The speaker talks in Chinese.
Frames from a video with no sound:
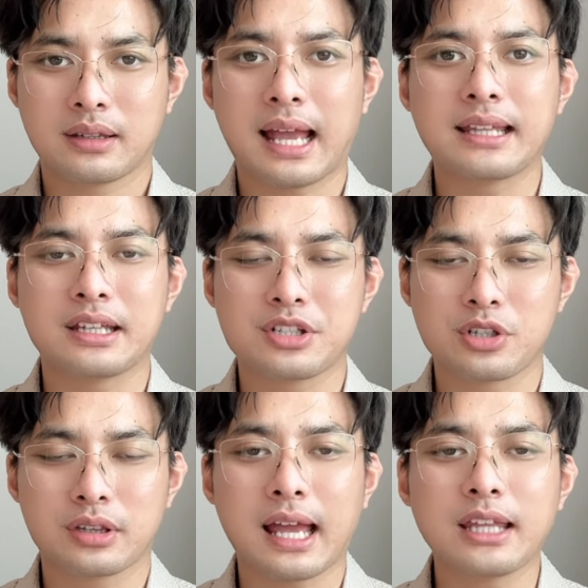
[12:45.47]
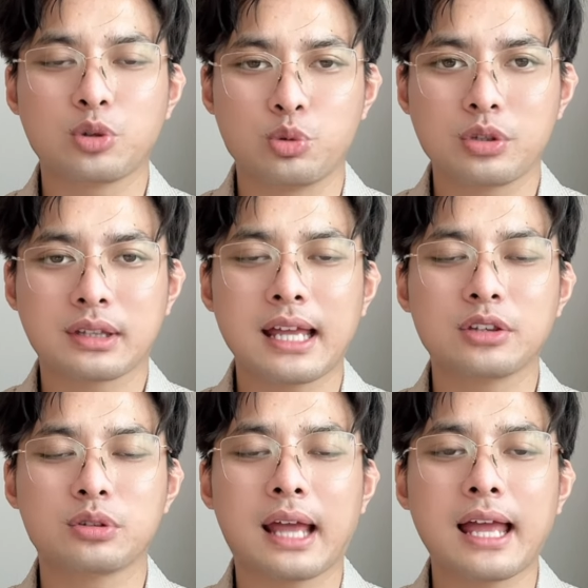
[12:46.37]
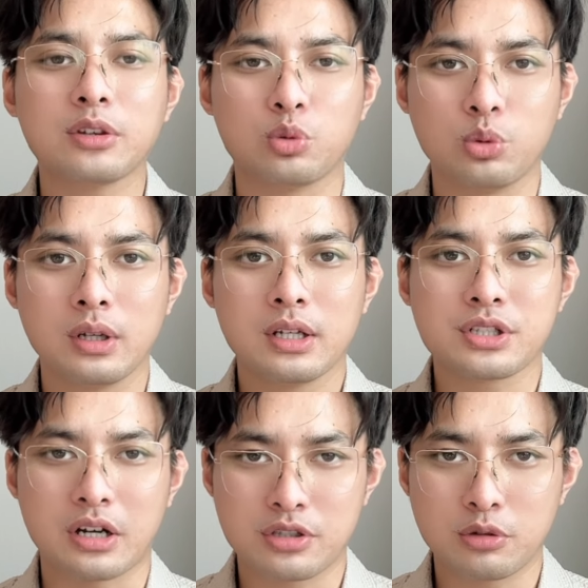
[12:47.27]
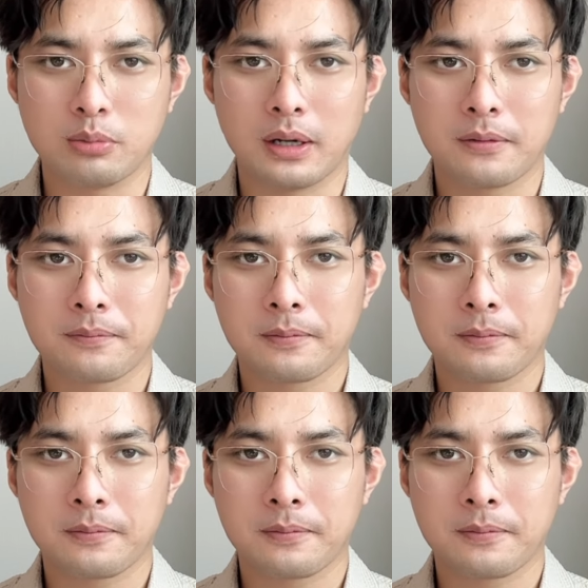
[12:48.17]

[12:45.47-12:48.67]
贪点贪图贪贪图享受嘛，